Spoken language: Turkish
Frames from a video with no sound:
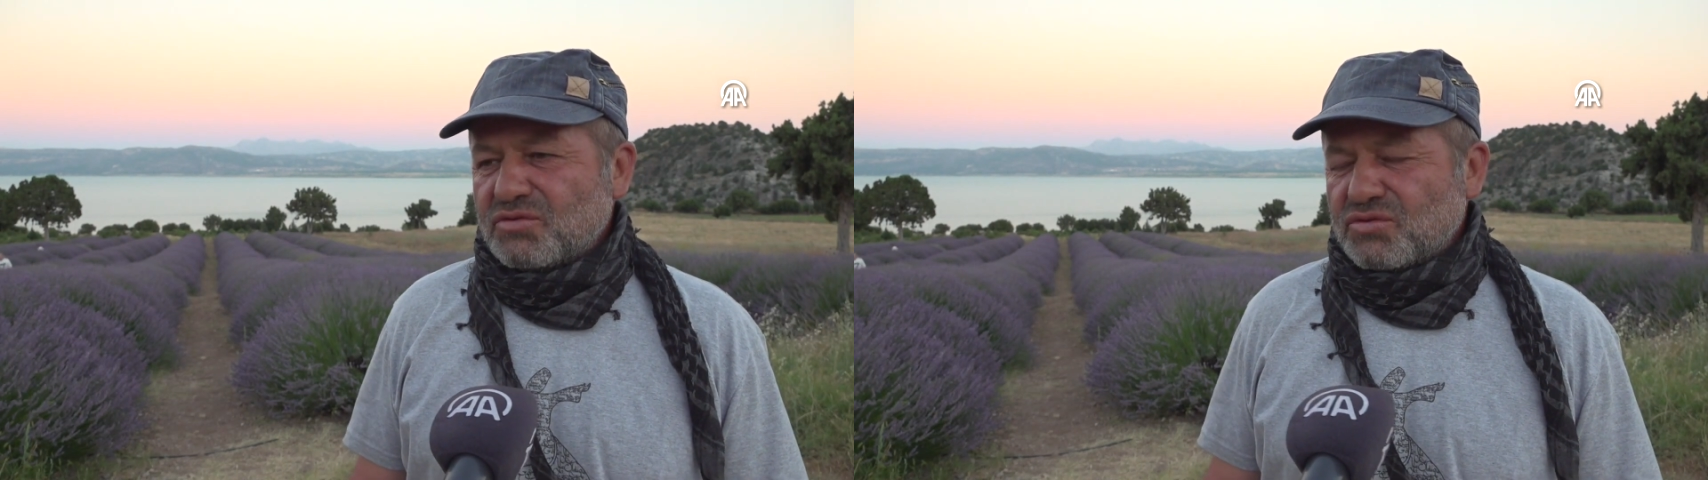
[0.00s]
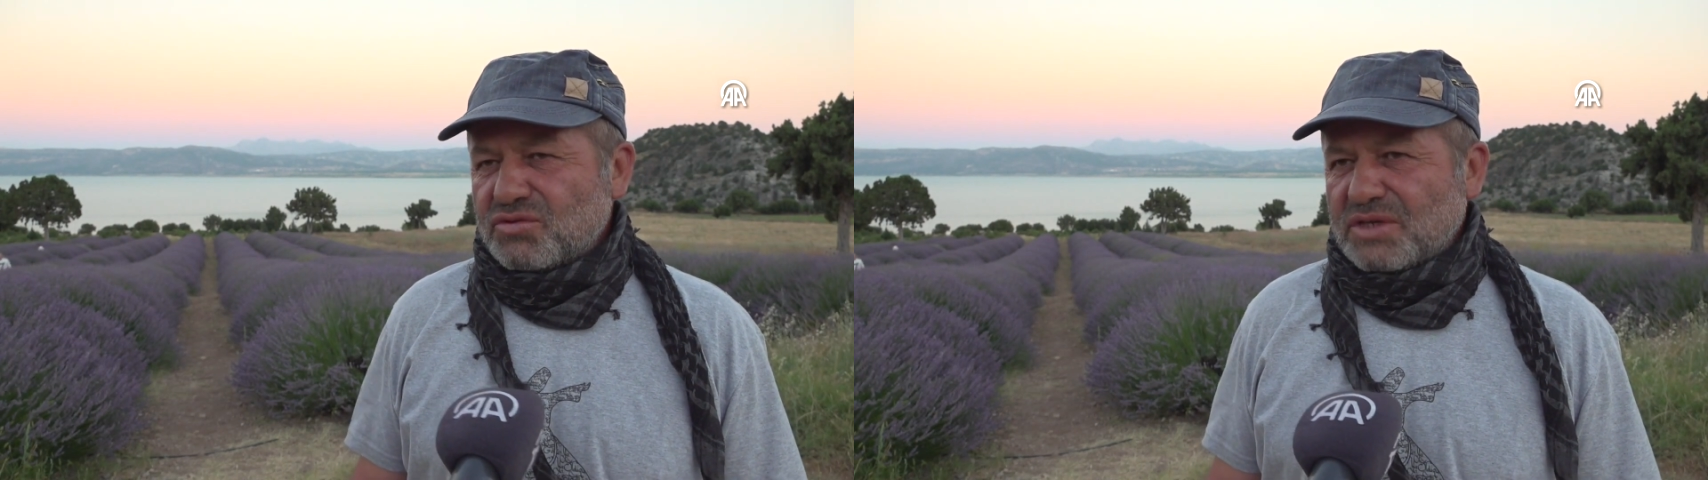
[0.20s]

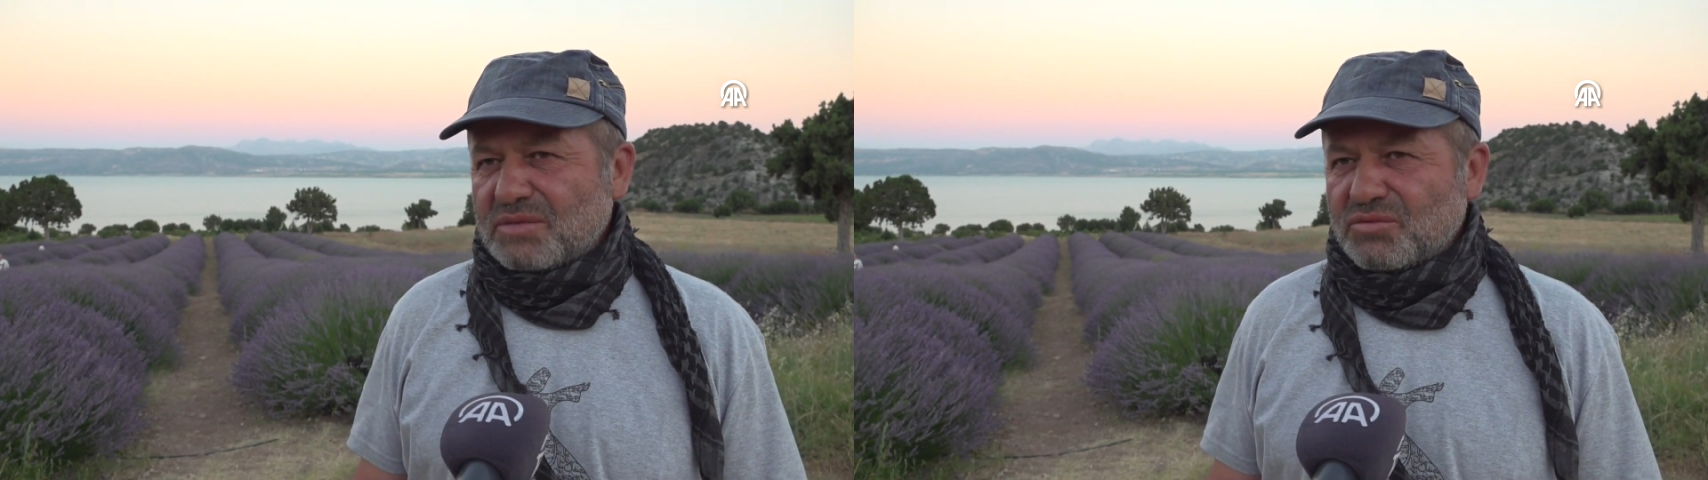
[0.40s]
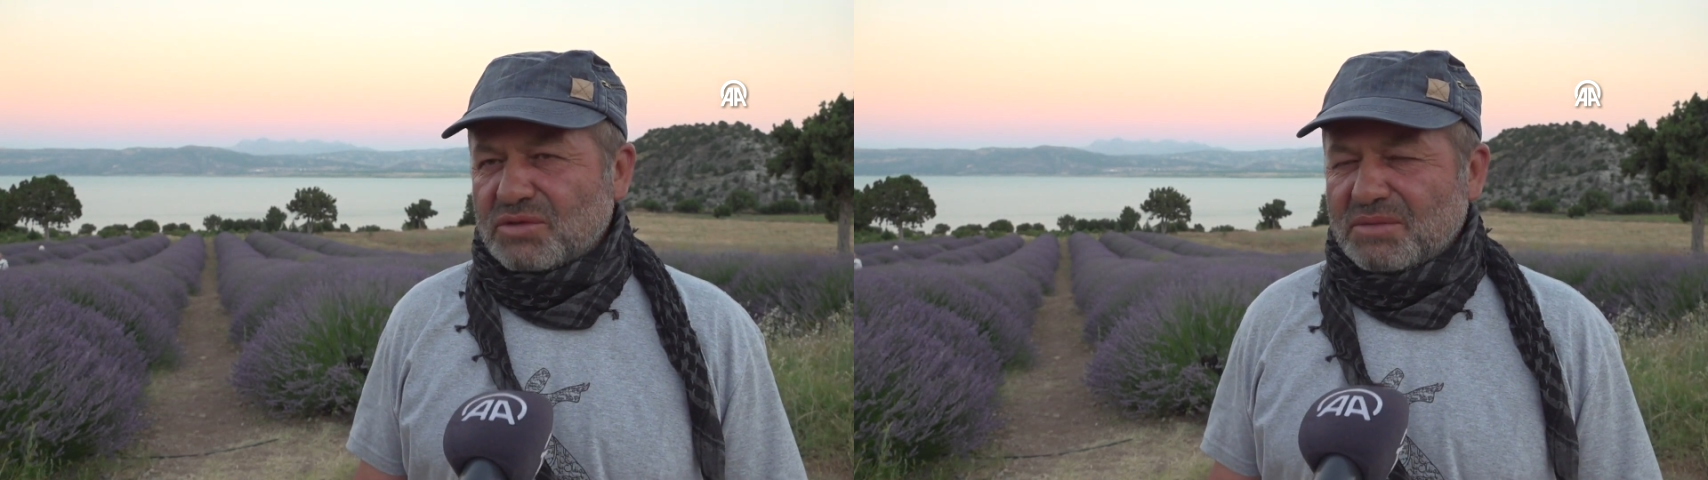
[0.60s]
susuz
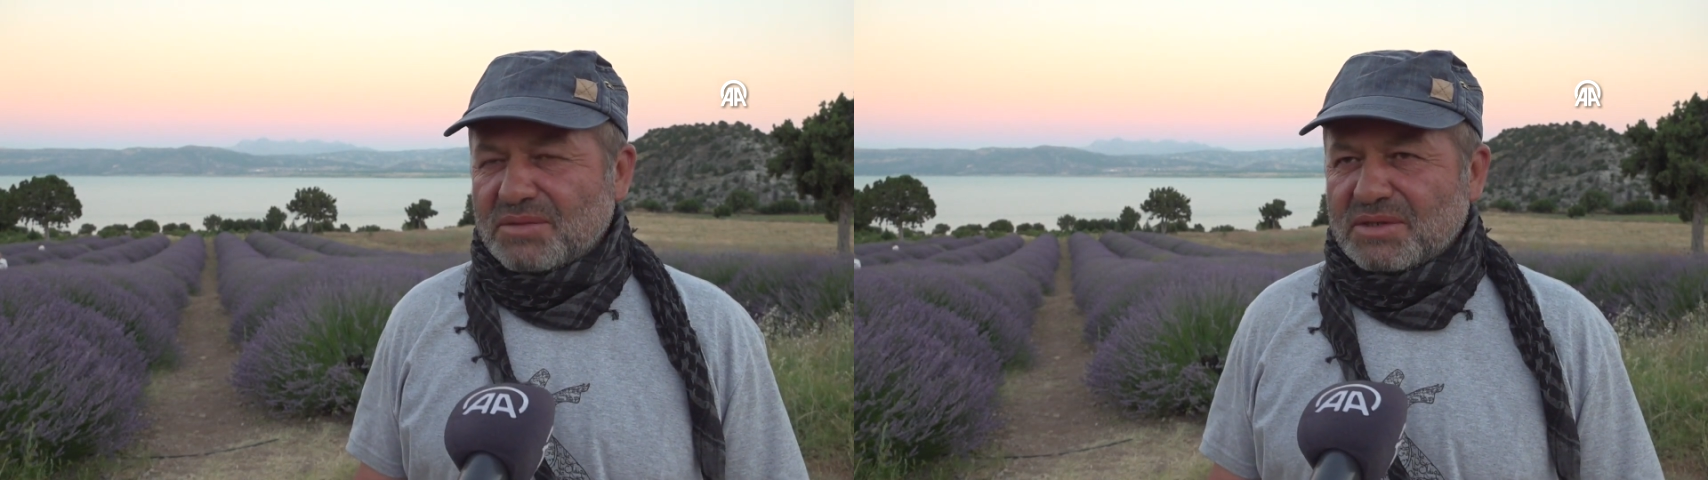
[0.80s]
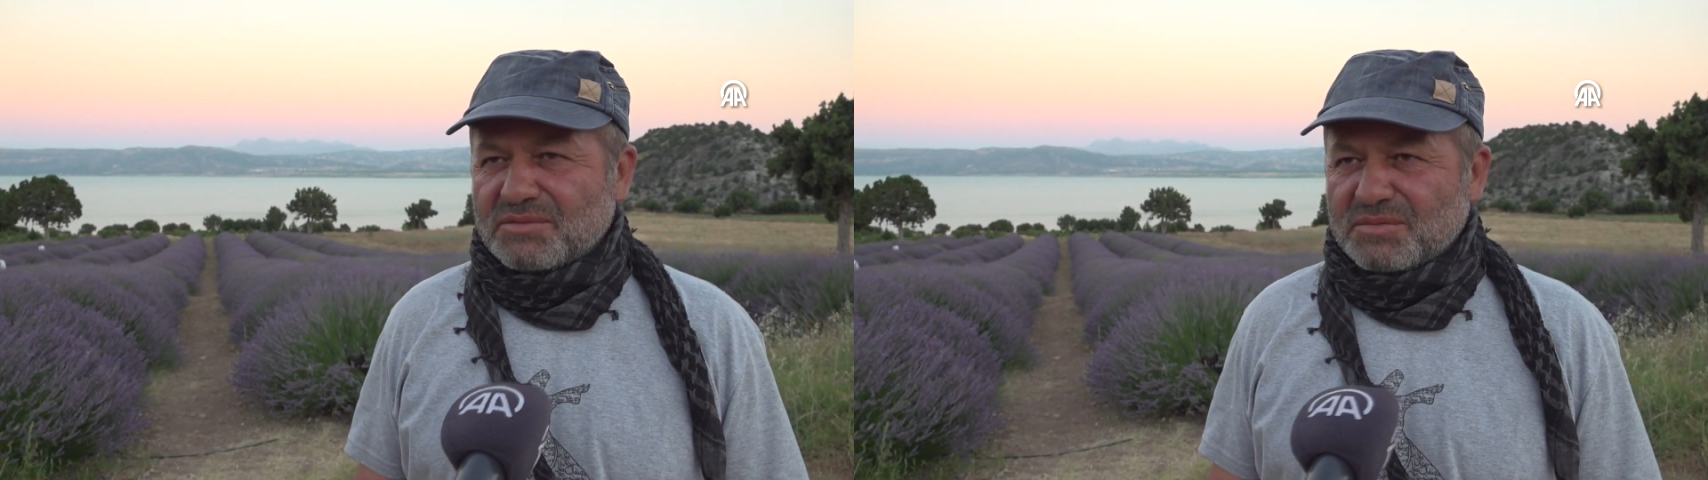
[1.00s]
tarım
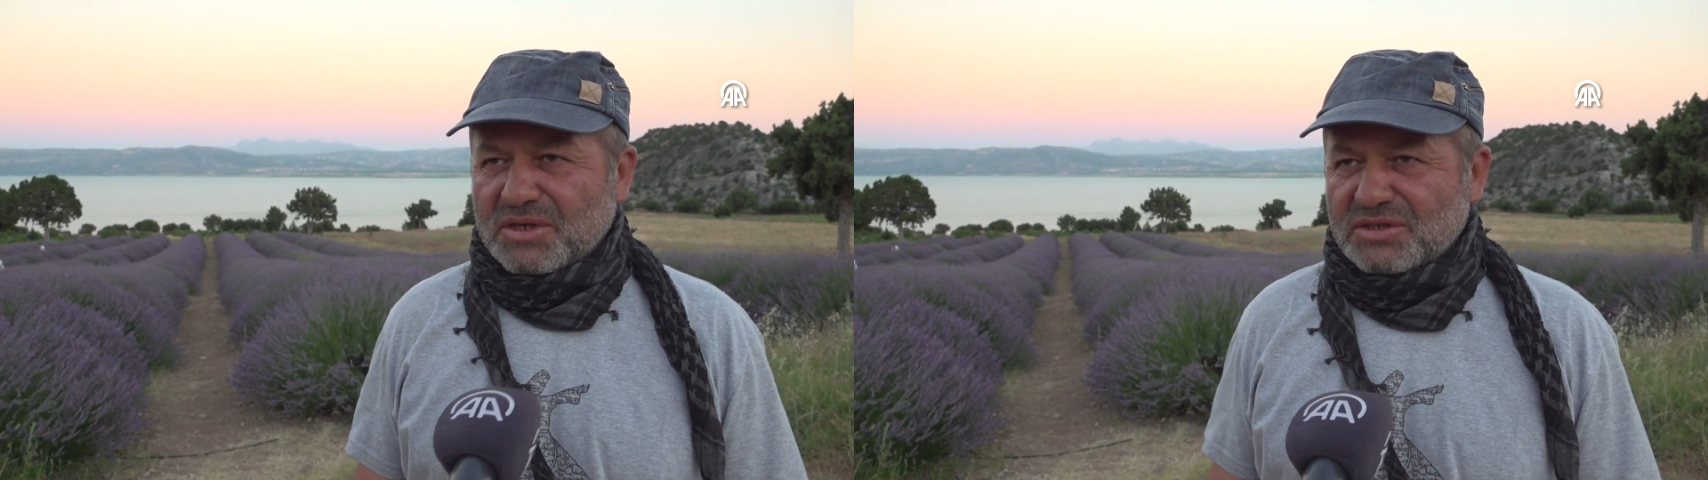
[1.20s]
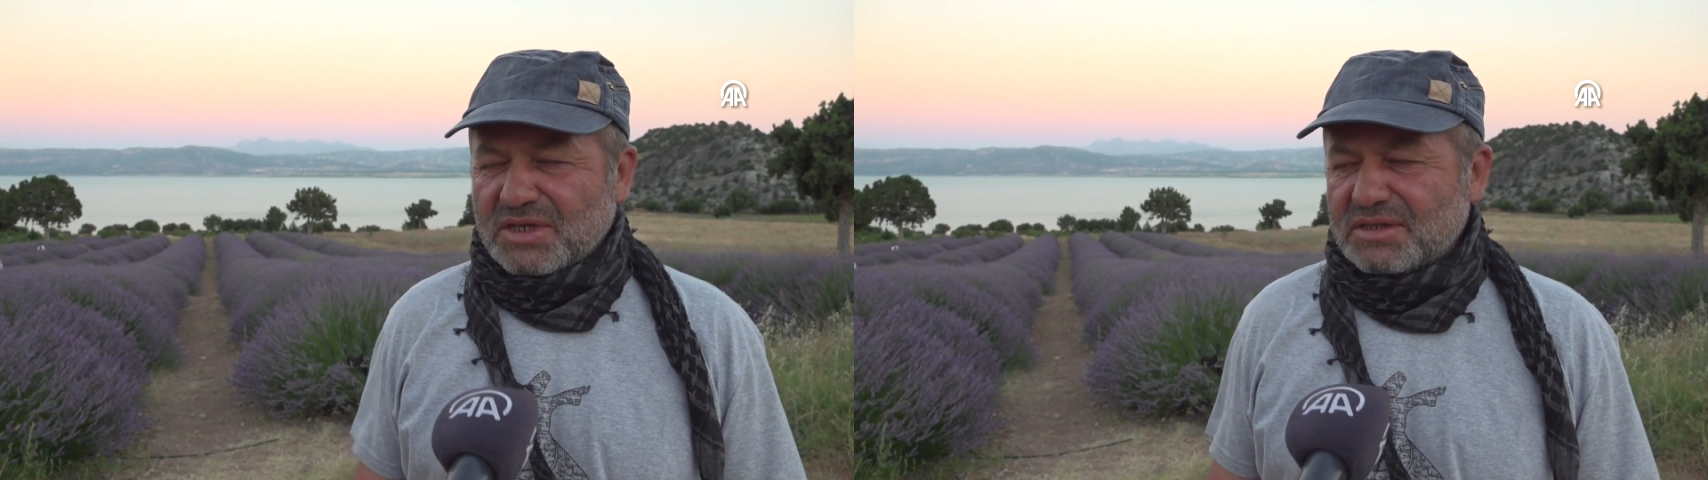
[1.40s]
uygulamalarımızı
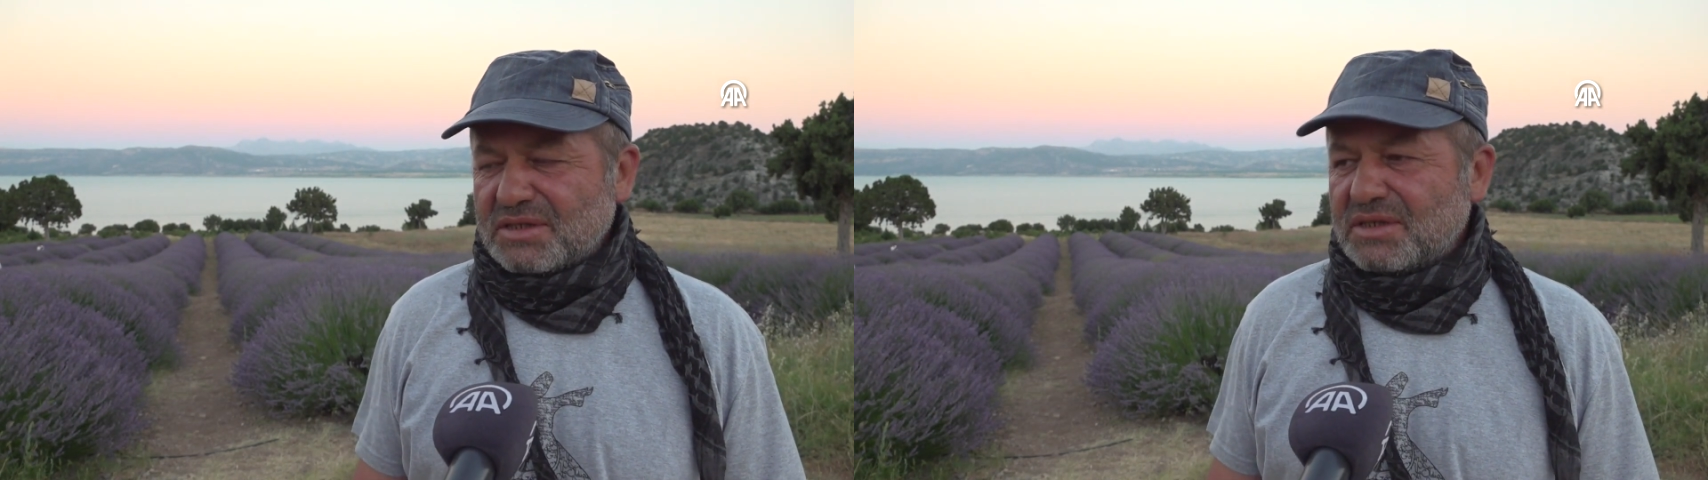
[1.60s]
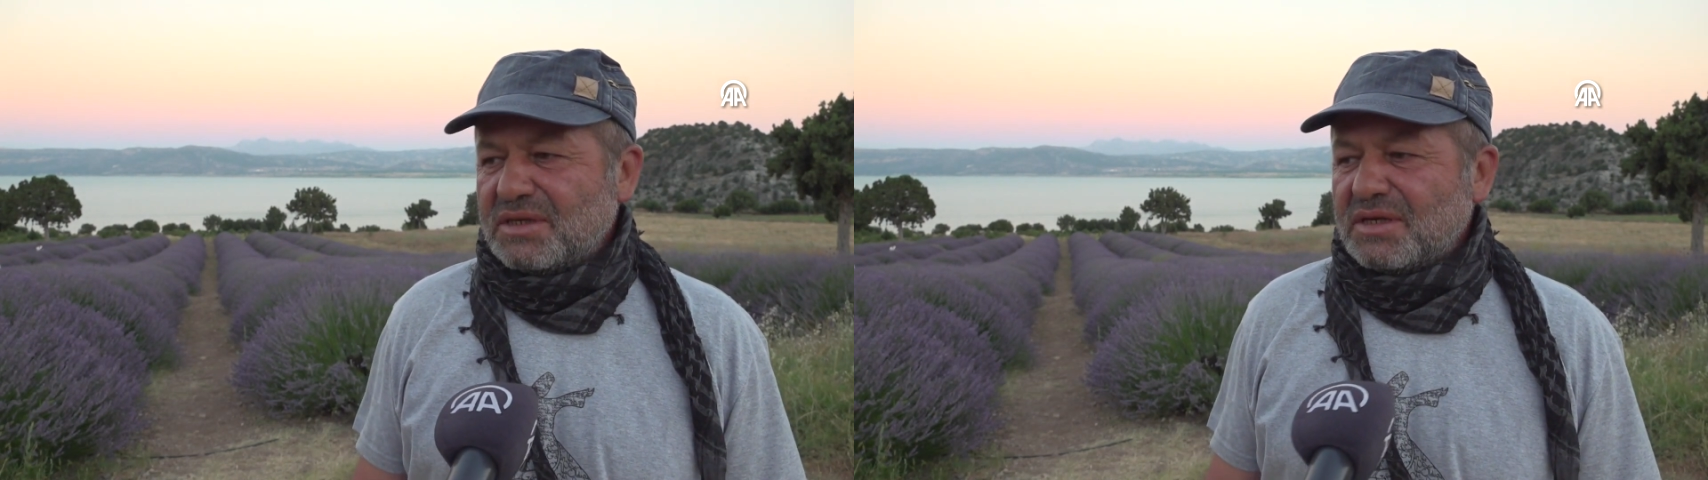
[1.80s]
başlattık.